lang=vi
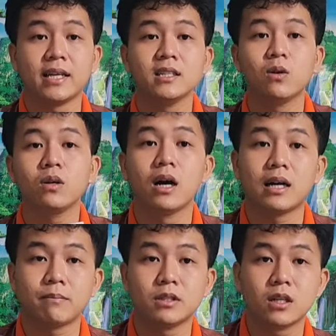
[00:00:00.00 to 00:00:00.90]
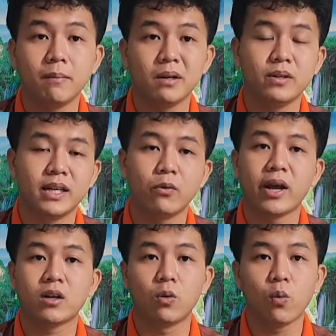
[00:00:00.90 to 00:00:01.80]
Thuốc này với thuốc cặp xương khớp
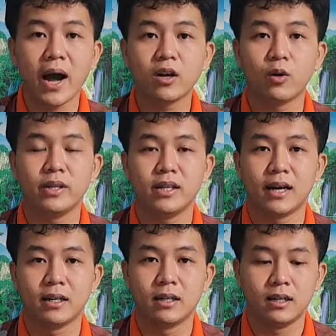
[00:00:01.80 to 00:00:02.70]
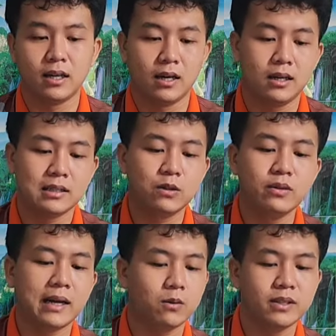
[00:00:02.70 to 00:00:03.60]
thì quý vị đã quen thuộc quá rồi quý vị à.